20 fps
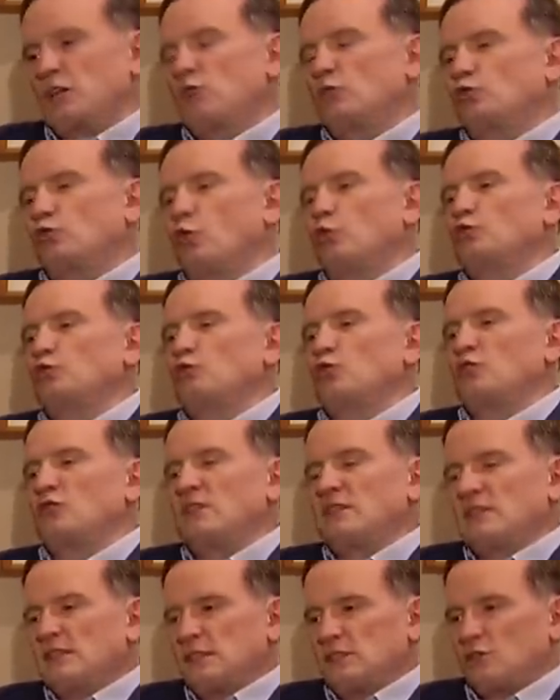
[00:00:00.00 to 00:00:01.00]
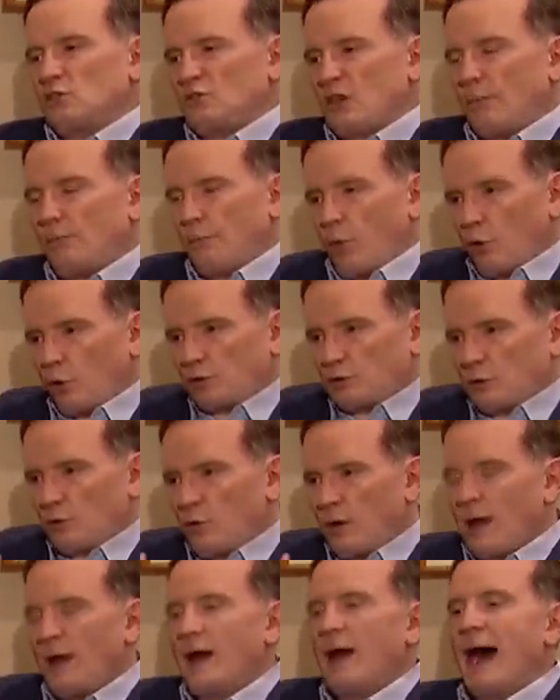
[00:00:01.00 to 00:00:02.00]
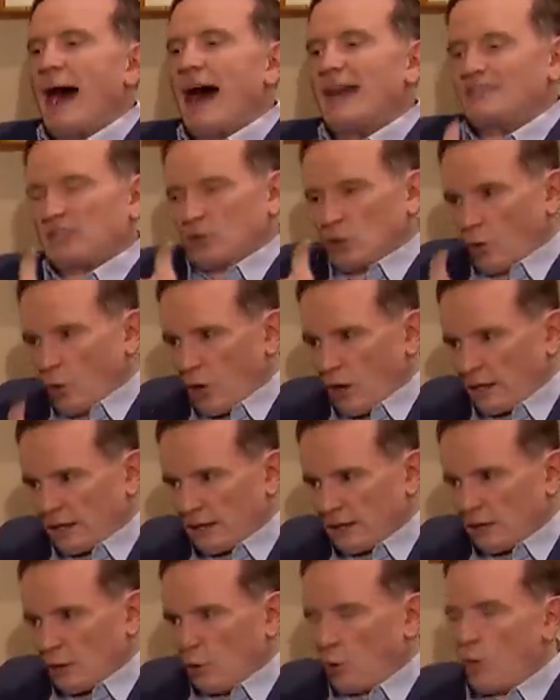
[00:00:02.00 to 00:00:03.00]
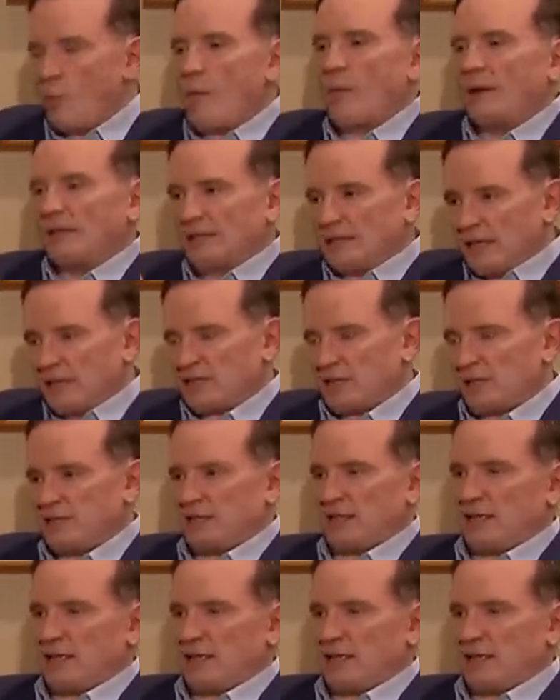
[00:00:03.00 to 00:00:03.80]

todos os indícios apontam a senhora como mandante desse